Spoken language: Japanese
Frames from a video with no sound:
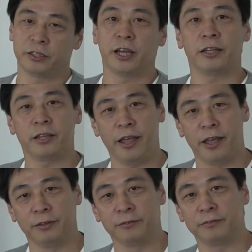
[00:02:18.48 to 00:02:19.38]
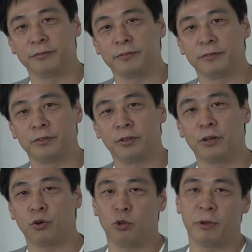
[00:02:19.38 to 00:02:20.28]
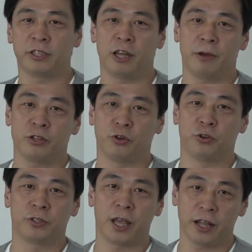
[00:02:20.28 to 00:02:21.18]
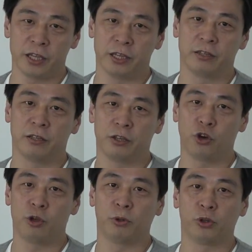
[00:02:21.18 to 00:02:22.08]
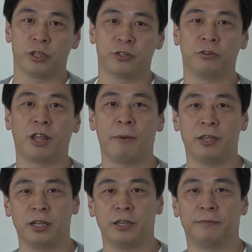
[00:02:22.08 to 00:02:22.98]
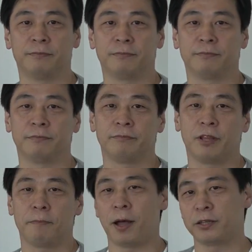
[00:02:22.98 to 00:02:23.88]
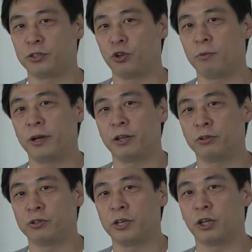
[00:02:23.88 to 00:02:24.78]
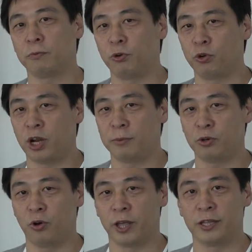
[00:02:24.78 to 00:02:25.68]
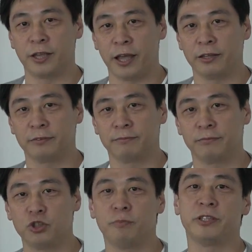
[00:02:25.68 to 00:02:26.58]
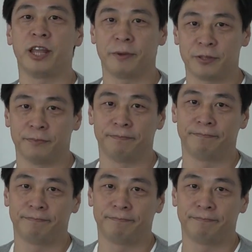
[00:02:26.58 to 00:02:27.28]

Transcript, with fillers: したがってこのマスターバージョンをさらに良いものにするためにパッチと呼ばれる追加のプログラムを現在準備しています